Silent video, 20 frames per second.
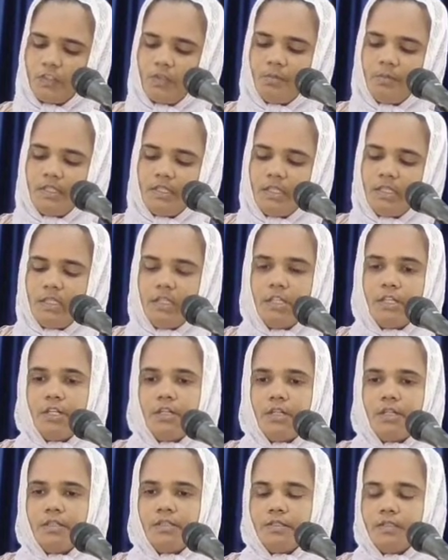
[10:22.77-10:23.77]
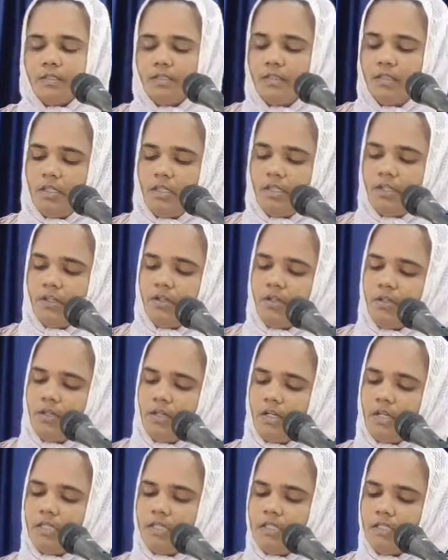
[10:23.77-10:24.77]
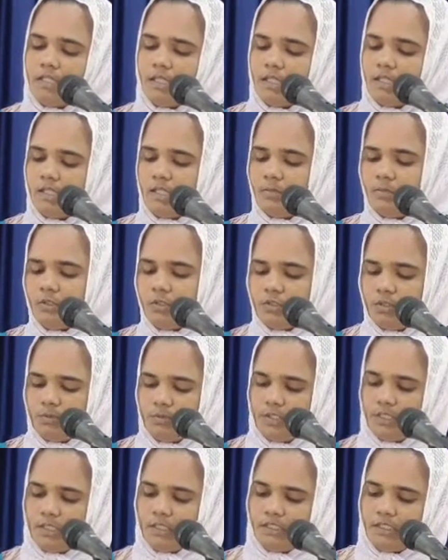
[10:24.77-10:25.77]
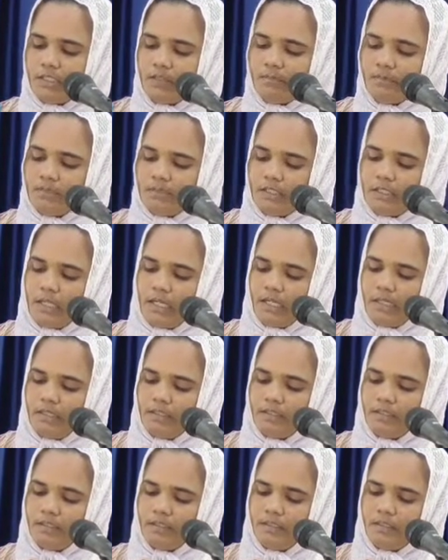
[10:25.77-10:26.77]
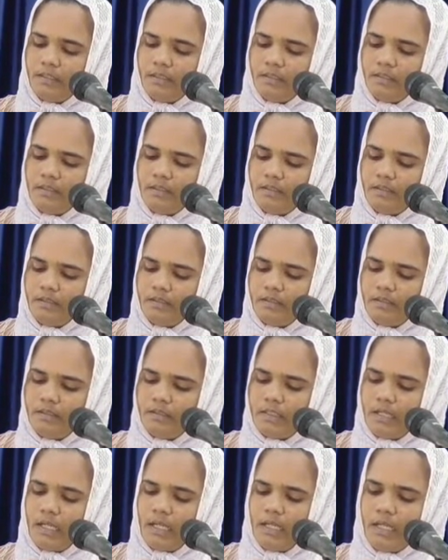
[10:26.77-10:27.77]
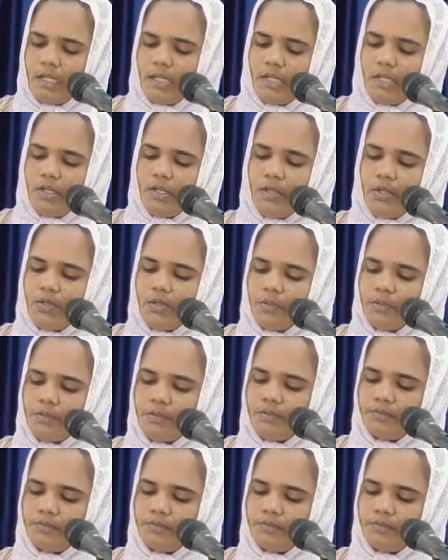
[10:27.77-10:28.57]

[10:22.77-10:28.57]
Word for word: తొమ్మిదో రెండో రెండో రాజుల గ్రంథము తొమ్మిదో అధ్యాయము కా కాగా యహు